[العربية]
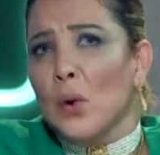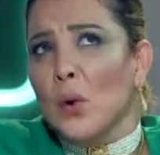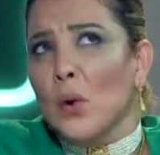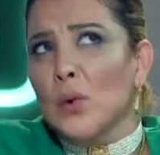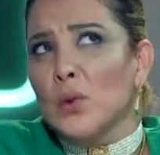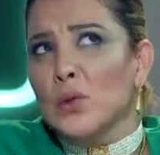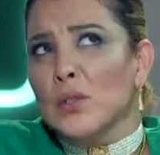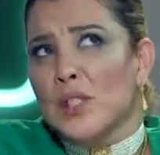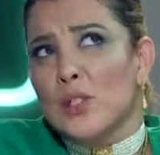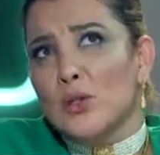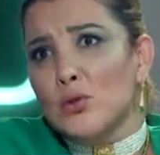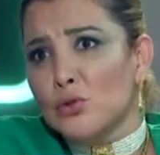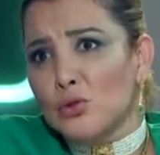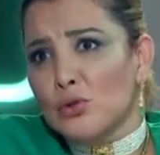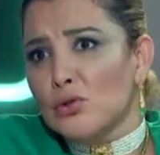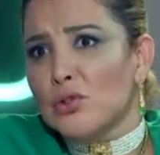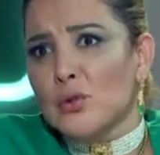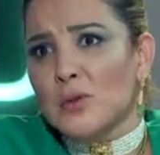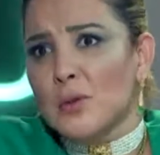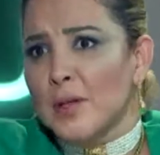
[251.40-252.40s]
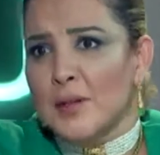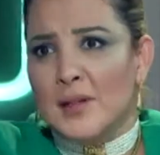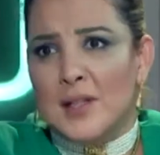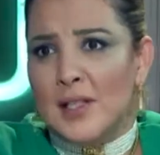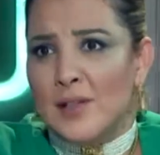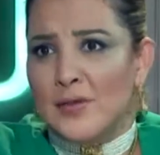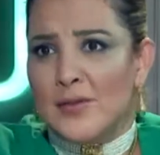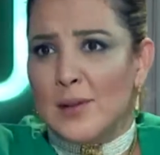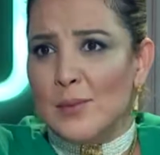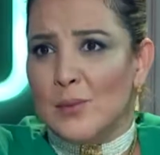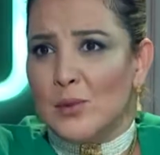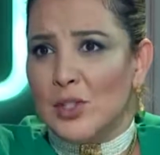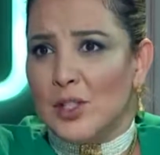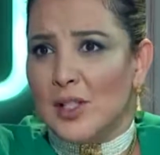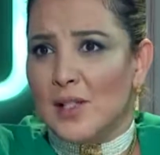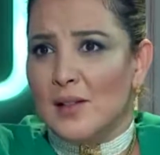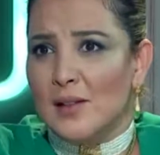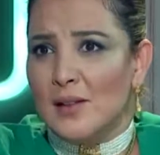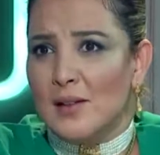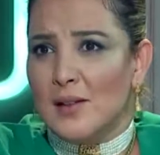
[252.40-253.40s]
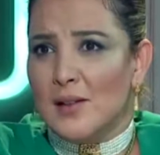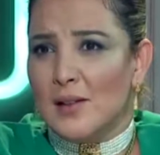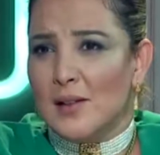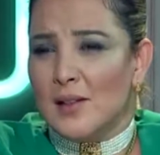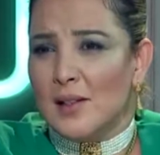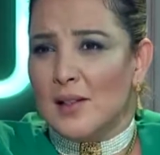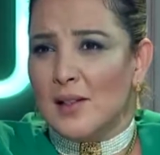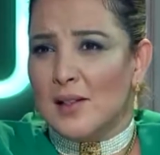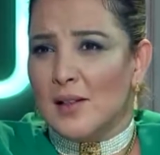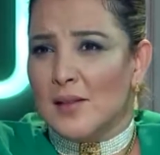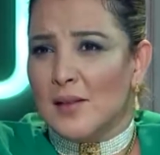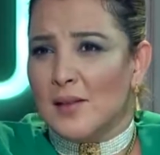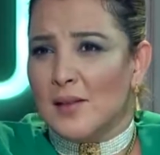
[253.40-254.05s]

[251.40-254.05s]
خوتي جوج عندنا نفس المشكل الوغ